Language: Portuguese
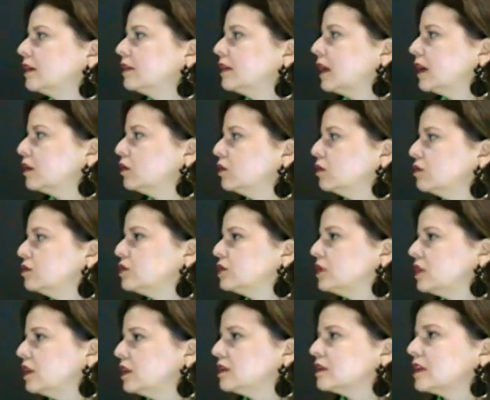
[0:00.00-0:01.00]

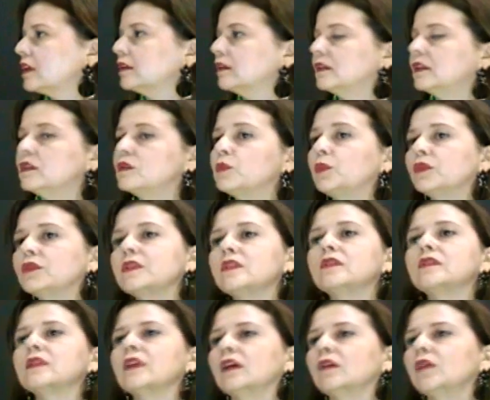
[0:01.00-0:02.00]
tecnologias à
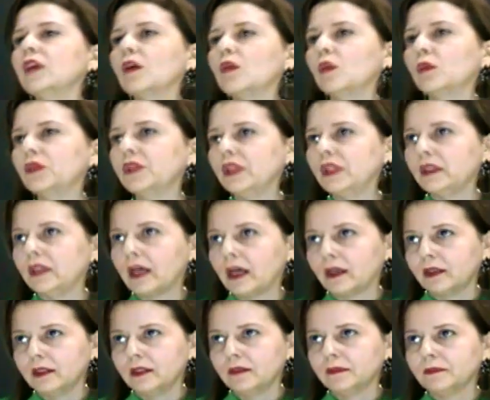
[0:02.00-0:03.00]
disposição da
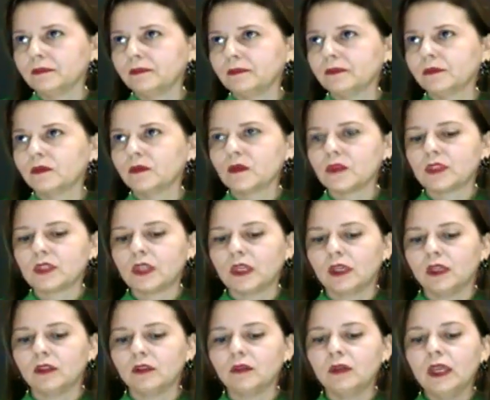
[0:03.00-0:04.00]
comunidade,
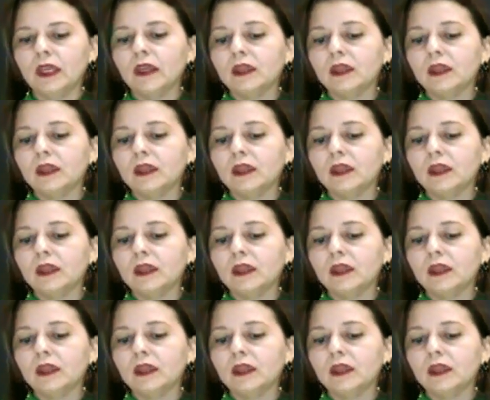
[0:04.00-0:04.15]
certo?